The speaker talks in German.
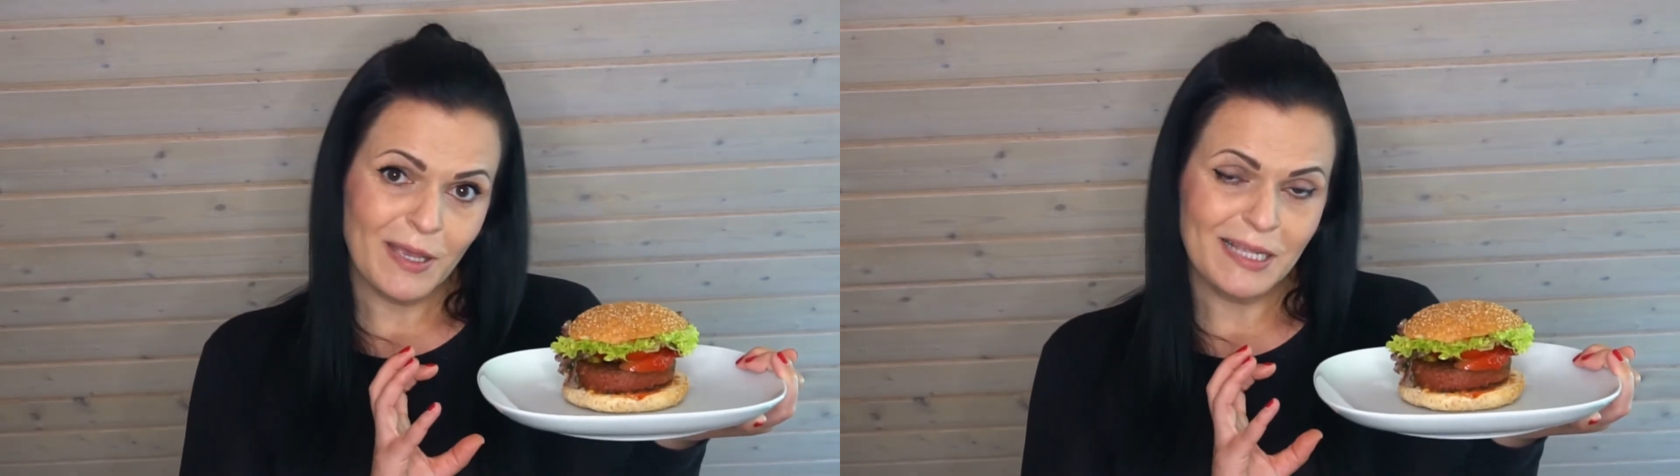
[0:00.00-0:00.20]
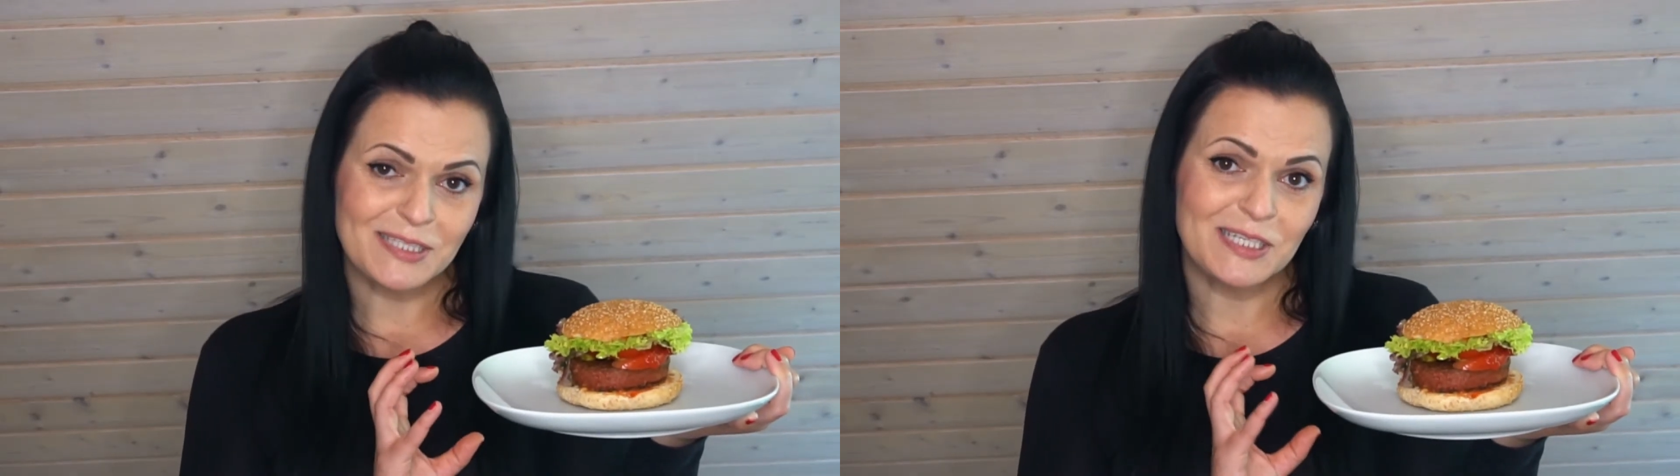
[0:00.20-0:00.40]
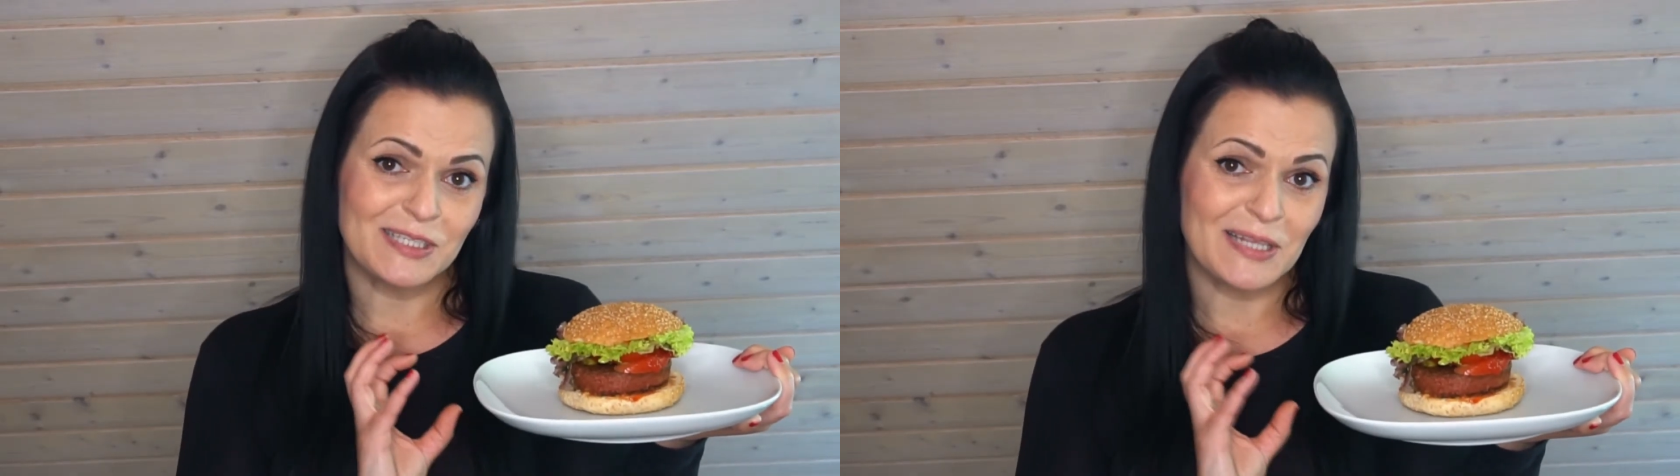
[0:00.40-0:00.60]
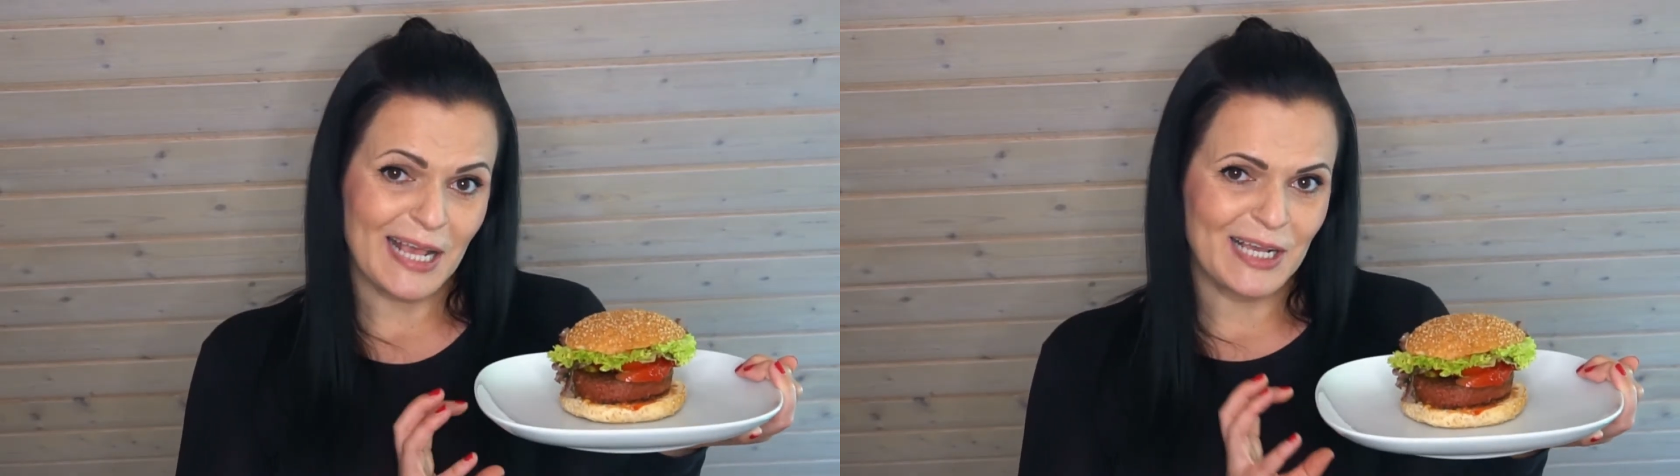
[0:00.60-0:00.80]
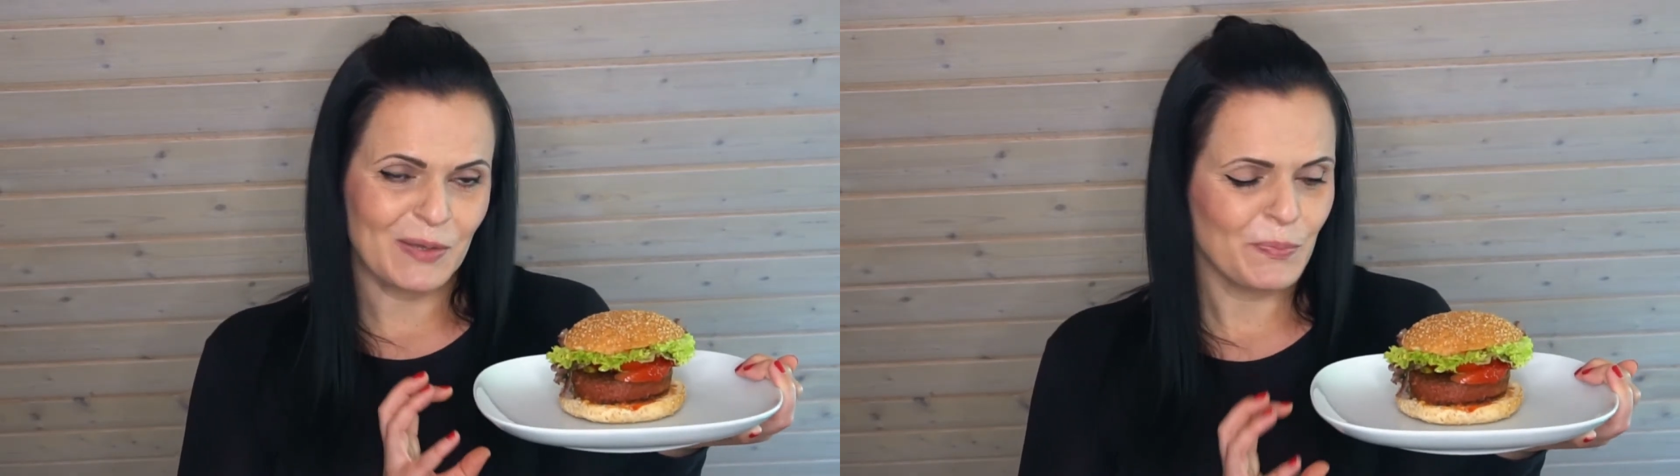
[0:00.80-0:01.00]
jetzt diesen
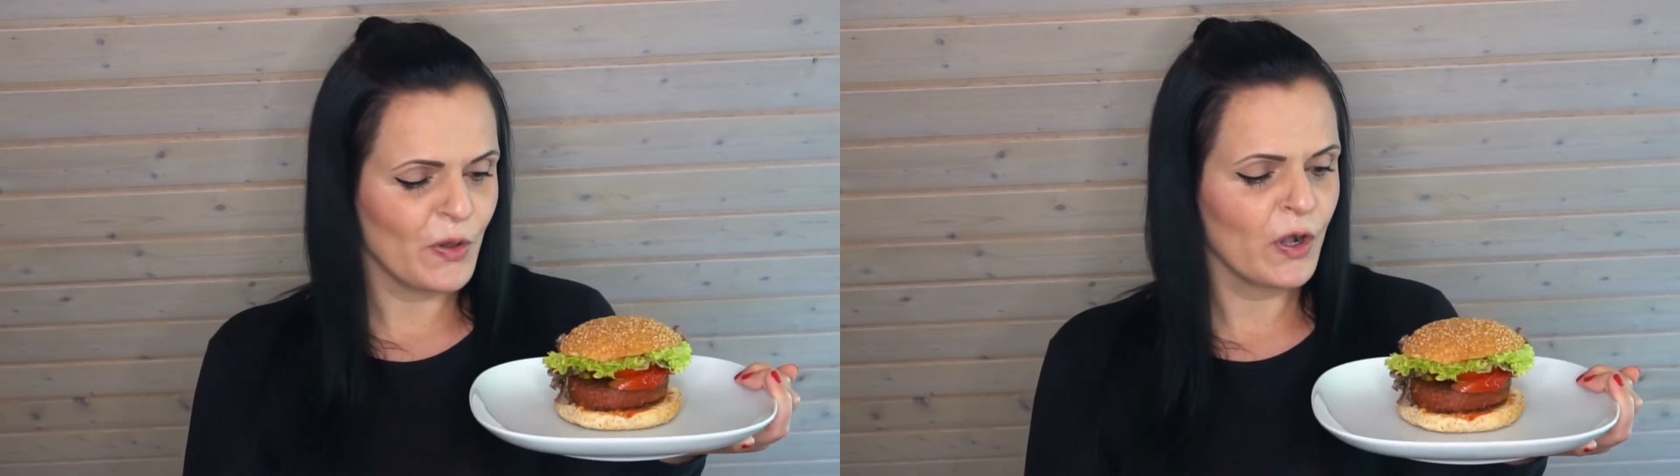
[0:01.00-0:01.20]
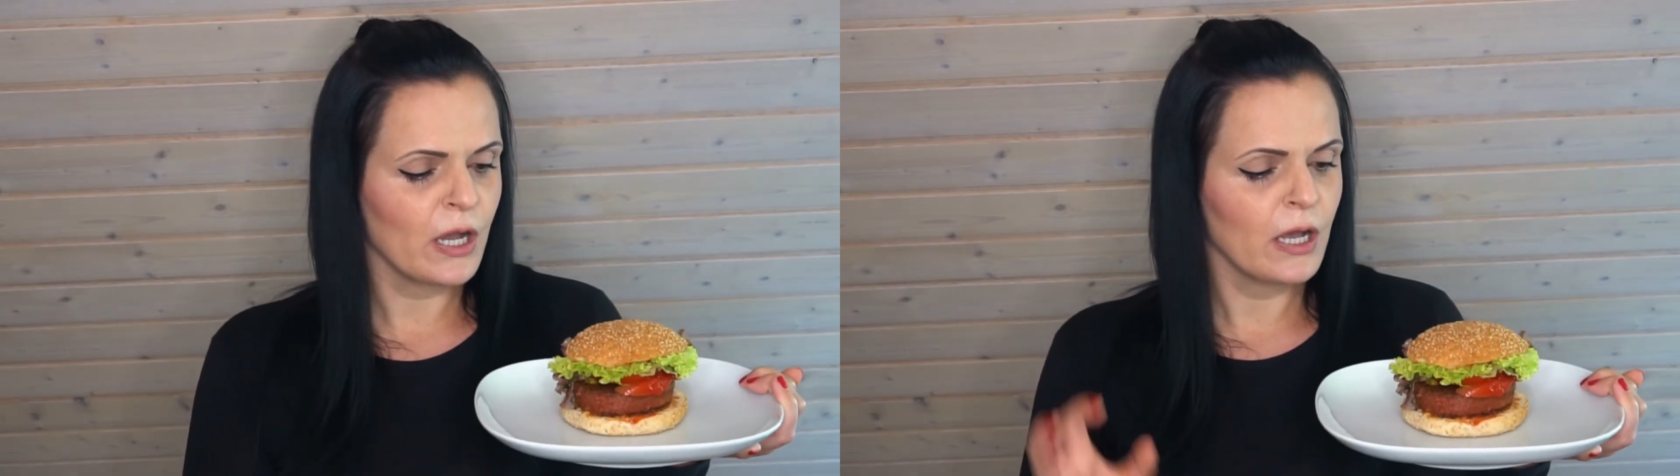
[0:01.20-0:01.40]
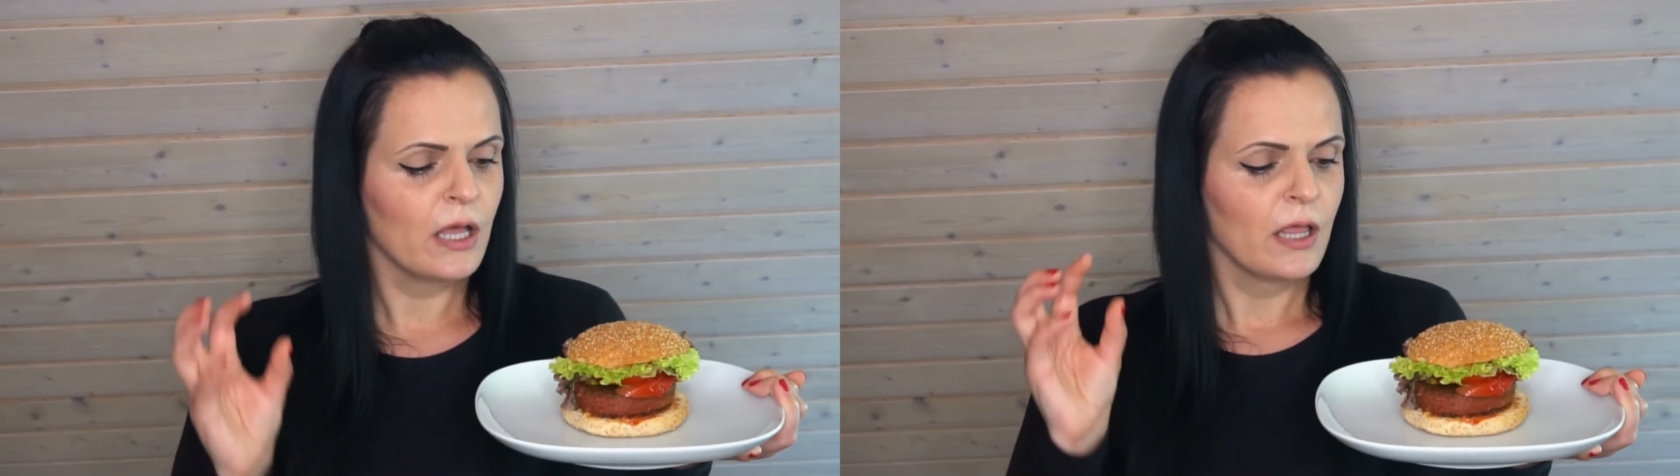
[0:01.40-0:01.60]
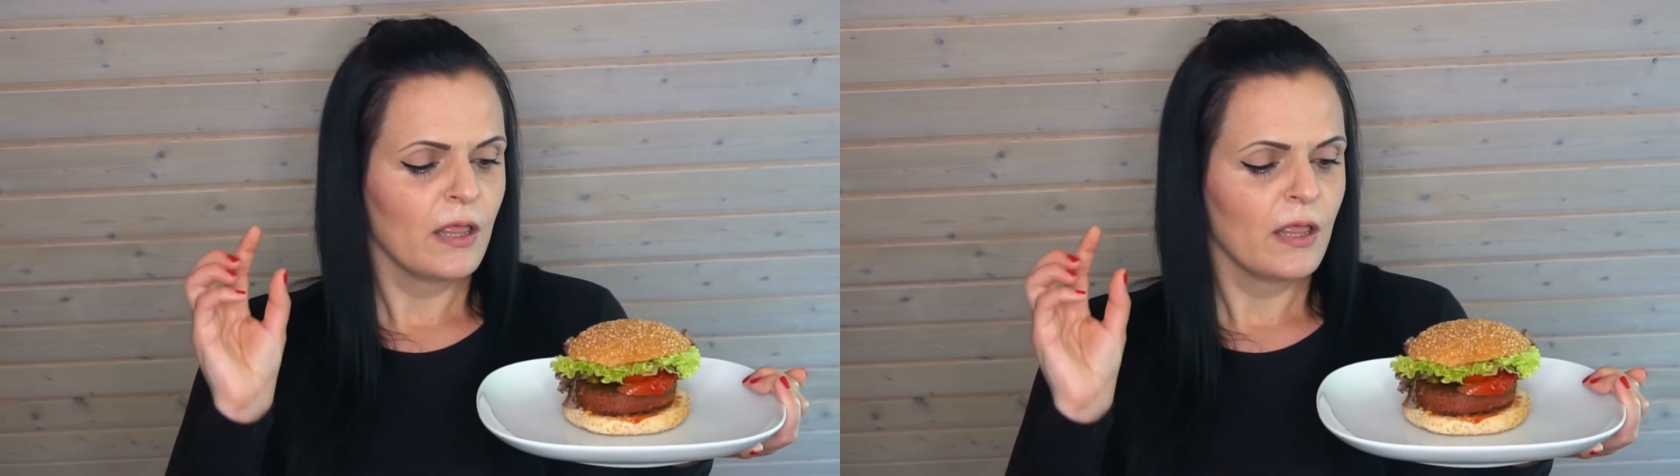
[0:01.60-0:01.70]
leckeren Burger.